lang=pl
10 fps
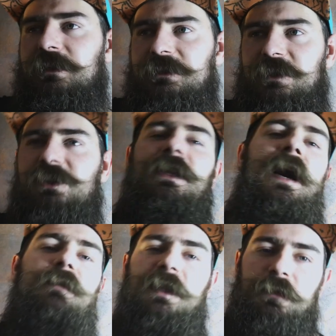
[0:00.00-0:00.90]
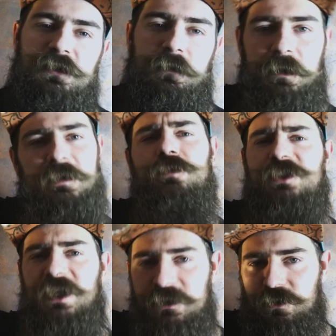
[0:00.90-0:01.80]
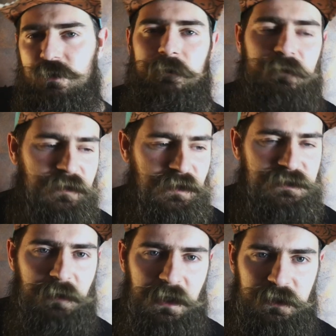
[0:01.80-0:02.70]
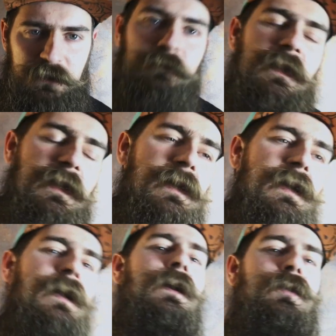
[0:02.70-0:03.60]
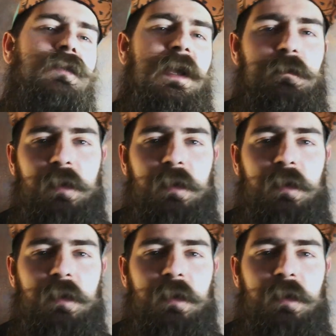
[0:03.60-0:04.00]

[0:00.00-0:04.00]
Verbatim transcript: ze szczytami na poziomie minus 6 dB. Tutaj